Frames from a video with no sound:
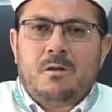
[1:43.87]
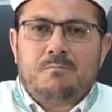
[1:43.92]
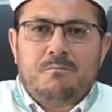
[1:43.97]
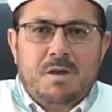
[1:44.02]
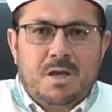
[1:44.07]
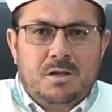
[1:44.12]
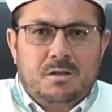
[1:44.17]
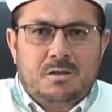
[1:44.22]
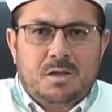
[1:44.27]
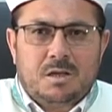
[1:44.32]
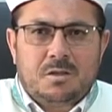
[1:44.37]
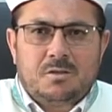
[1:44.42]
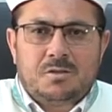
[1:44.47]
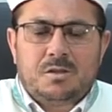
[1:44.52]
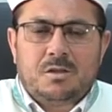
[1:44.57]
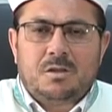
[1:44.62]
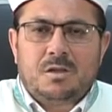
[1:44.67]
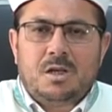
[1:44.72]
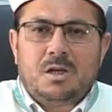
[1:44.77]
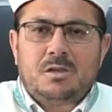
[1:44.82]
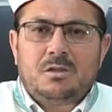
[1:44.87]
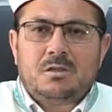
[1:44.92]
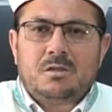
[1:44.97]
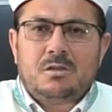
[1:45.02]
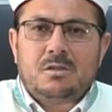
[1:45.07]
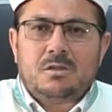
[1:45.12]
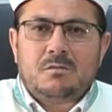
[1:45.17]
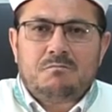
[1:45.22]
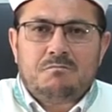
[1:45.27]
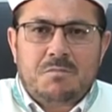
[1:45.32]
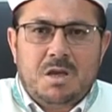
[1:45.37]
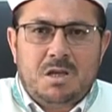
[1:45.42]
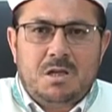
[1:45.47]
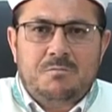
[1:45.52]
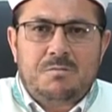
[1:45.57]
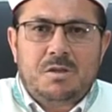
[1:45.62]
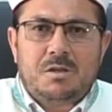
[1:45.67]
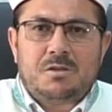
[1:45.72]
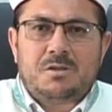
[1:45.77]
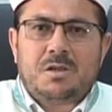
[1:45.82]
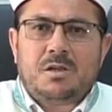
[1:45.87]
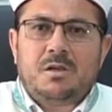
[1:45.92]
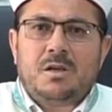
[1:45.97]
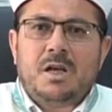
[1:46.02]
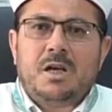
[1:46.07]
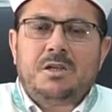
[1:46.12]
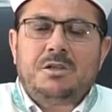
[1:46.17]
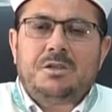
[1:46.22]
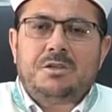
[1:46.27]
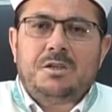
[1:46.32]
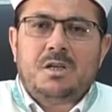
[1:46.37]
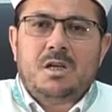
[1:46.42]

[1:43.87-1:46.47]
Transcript: Beni tanısınlar, beni bilsinler